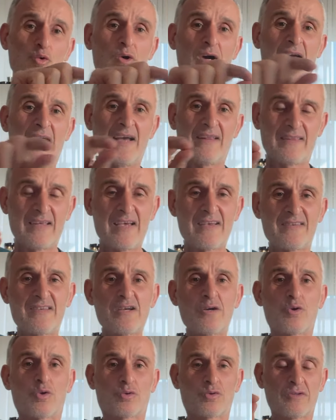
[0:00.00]

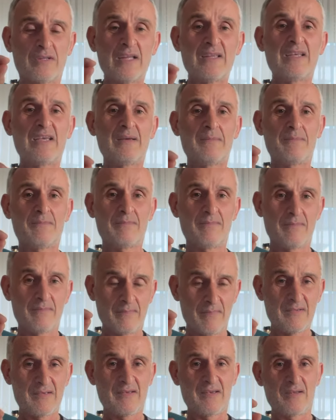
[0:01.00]
UETS kodu dediğim
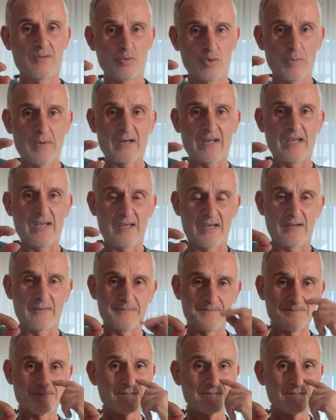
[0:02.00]
numarayı